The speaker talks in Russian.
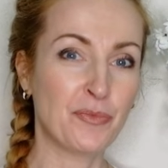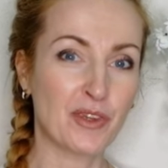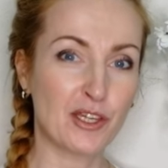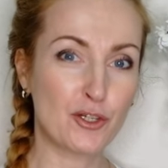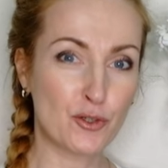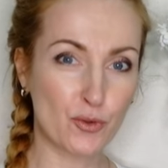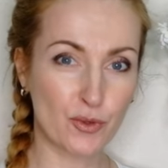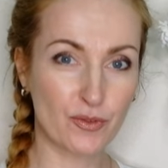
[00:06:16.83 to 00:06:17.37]

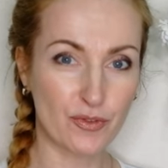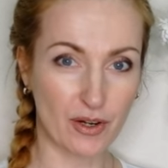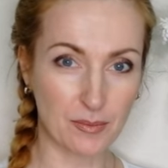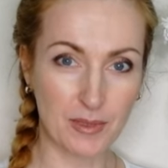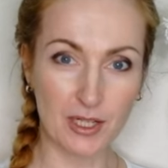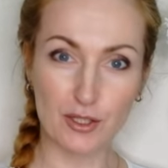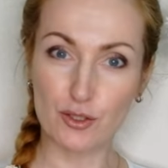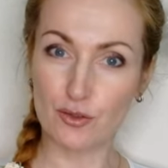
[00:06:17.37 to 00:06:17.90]
ищу
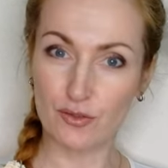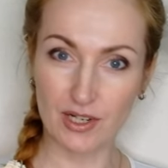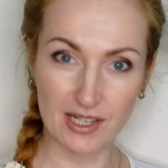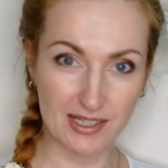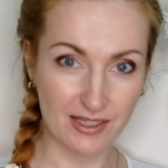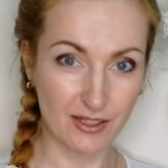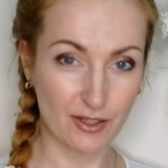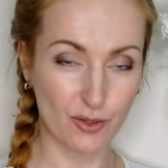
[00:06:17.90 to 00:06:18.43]
информацию в
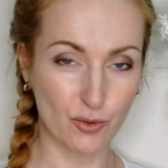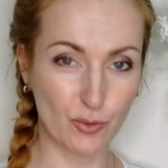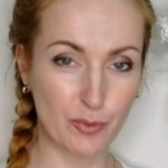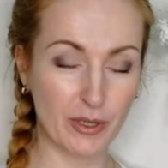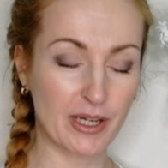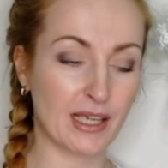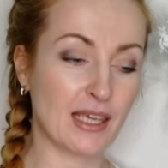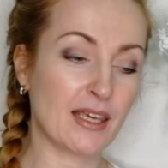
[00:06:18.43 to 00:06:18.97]
разных
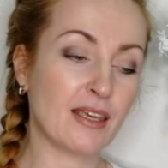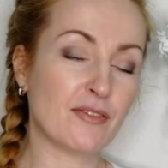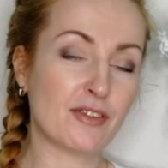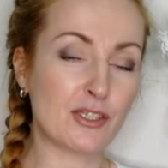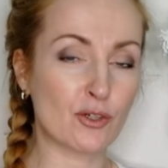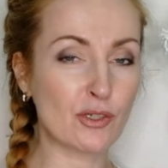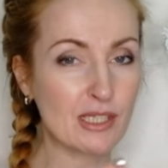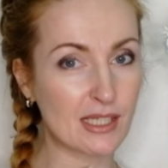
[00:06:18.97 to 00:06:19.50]
группах и
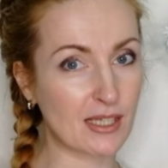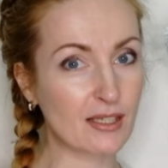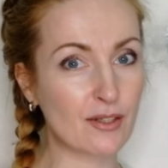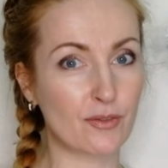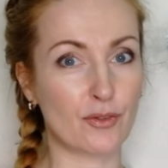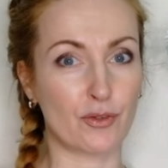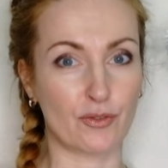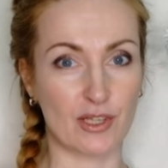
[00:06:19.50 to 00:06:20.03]
все
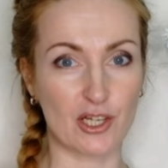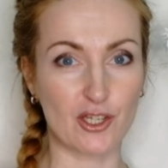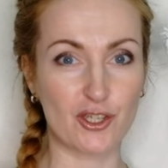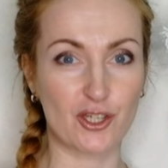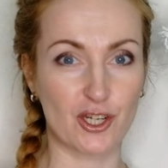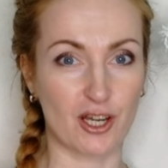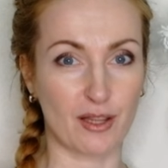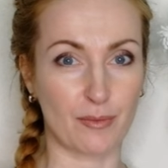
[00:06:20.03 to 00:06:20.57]
скидываю в наш
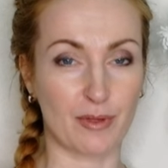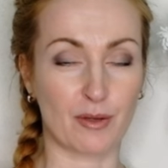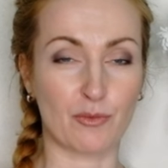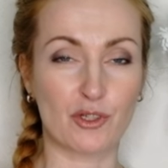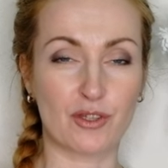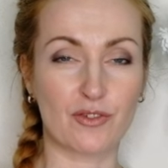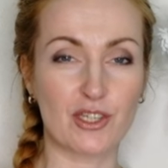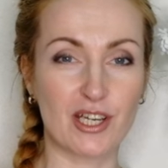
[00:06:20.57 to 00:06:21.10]
чат потому
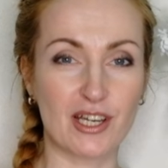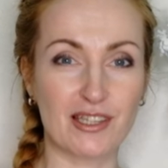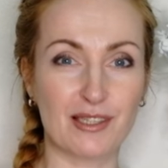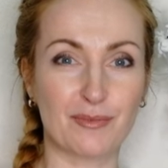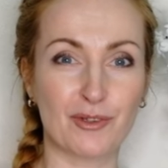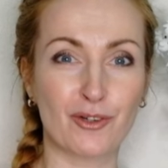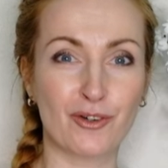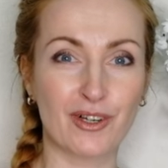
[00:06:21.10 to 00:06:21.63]
что в чате
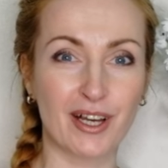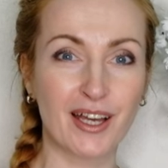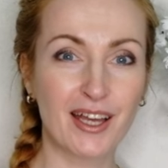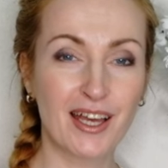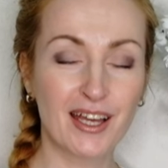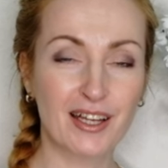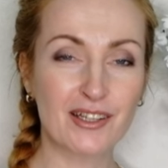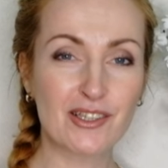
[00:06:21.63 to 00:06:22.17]
много
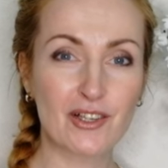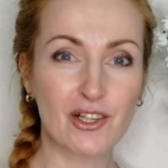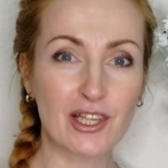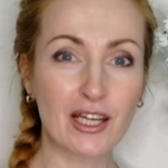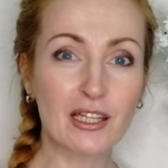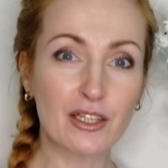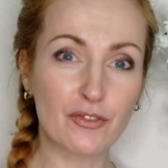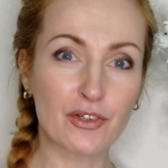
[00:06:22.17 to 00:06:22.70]

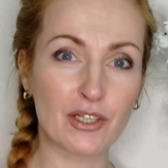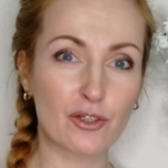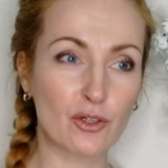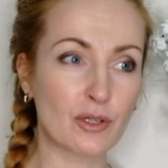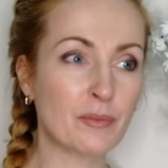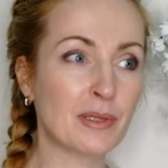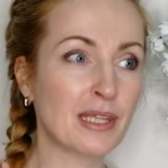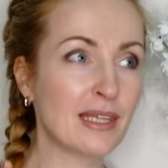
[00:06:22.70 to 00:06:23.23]
консультантов
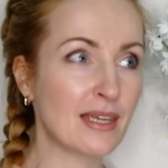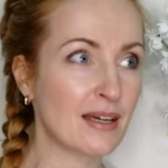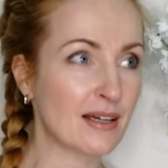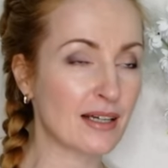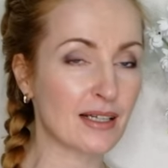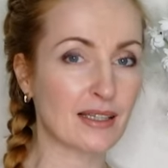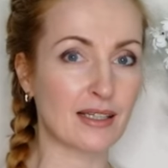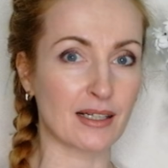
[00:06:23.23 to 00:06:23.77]
которым
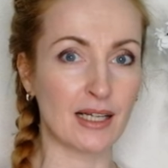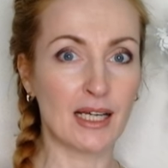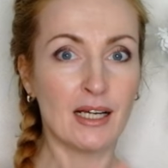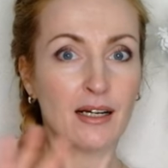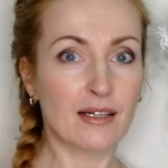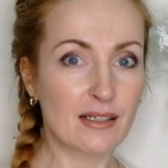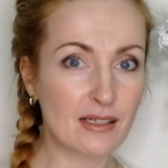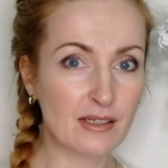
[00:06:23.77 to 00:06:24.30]
некогда
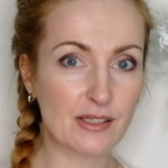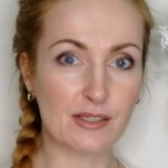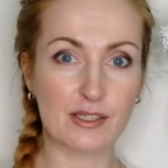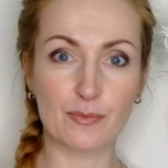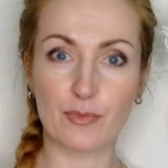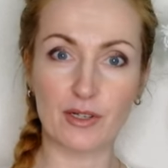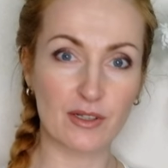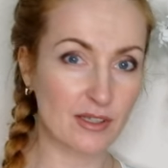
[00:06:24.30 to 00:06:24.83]
э,
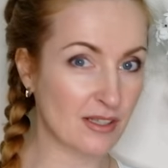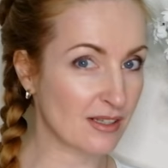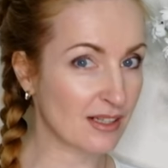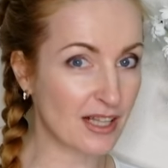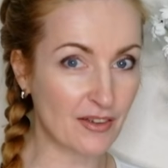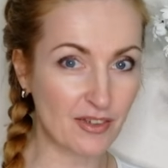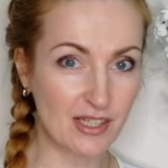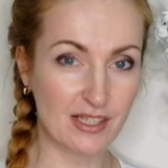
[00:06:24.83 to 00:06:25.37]

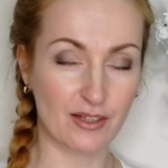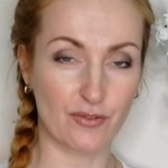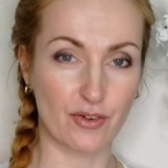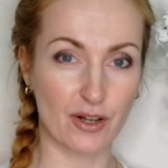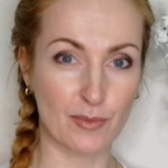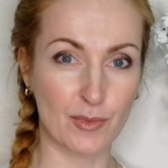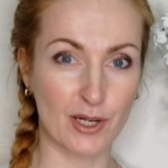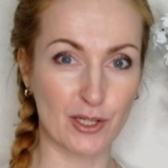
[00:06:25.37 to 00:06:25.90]
ловить
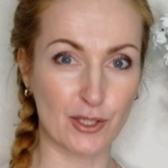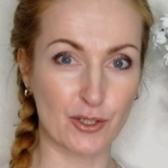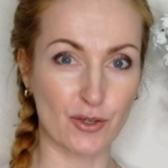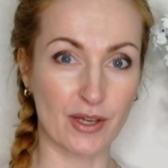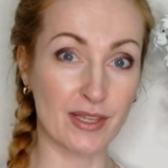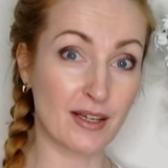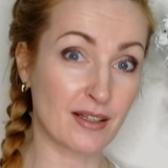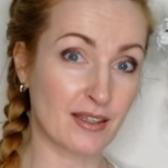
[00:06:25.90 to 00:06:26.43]

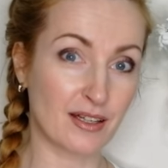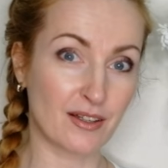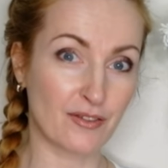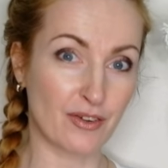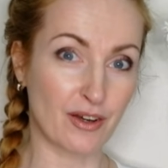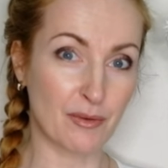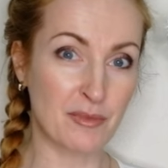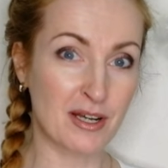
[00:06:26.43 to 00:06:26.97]
информацию а некоторая
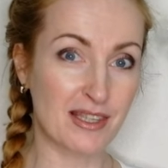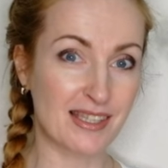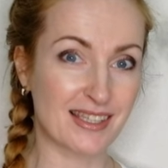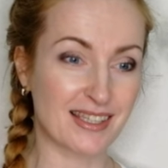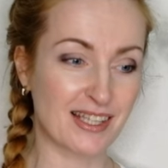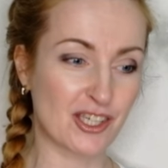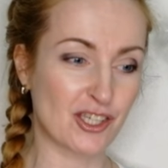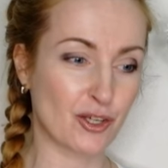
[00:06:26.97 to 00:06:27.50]

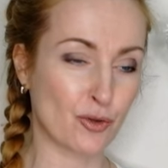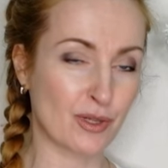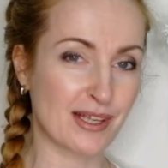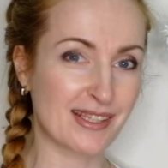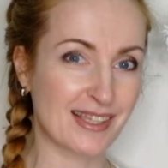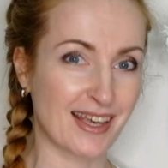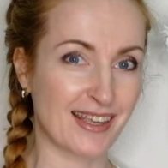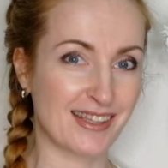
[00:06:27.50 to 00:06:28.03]
информация даже ее на
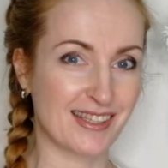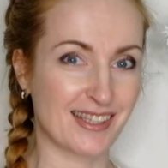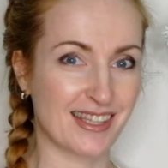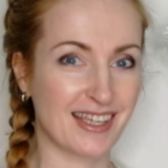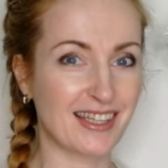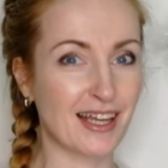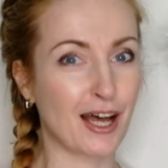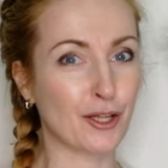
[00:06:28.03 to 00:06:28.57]
сайте
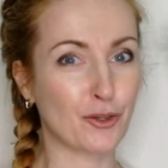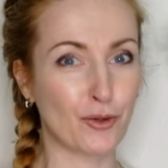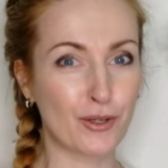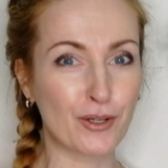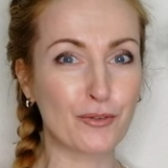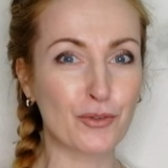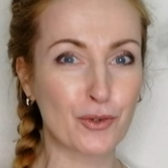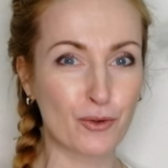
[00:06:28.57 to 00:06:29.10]
нет а
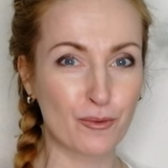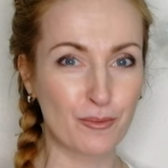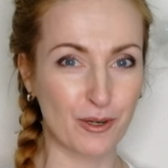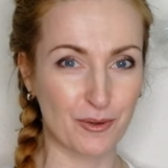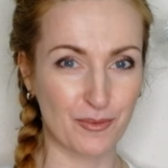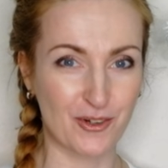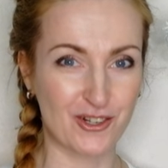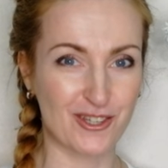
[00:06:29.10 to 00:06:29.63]
только в
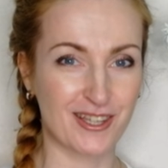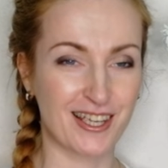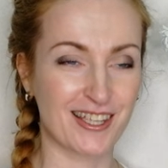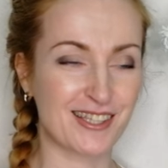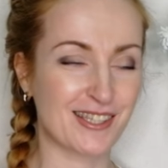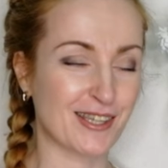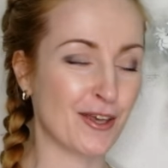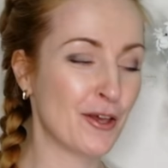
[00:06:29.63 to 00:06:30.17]
группах можно
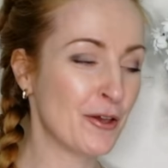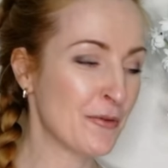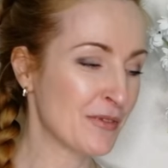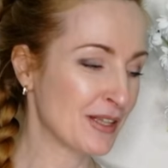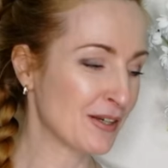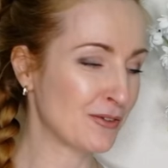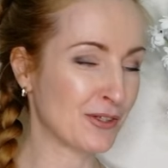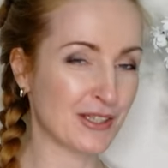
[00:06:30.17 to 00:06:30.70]
найти
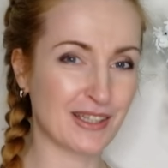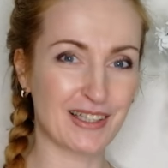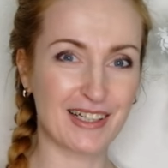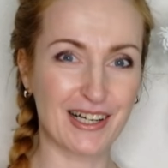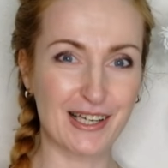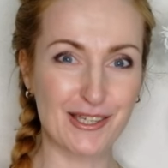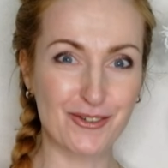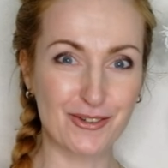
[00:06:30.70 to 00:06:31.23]
так вот
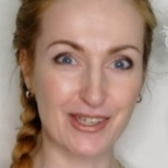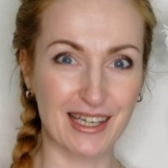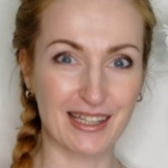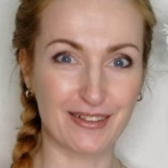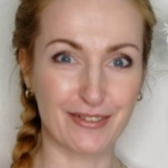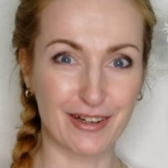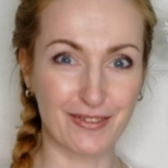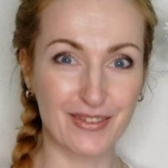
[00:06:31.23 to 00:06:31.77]
нахожу я
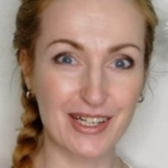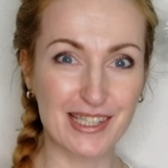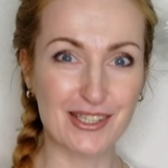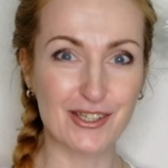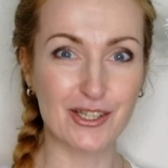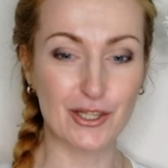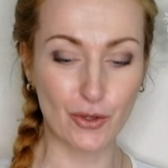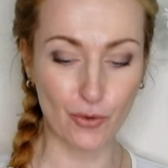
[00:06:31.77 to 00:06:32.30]

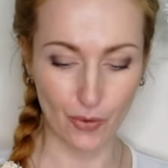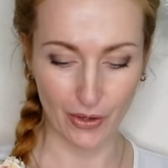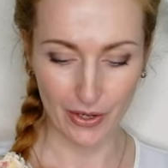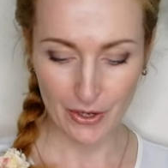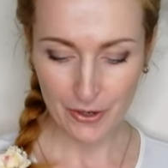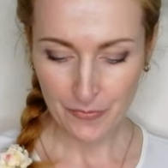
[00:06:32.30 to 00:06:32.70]
информацию что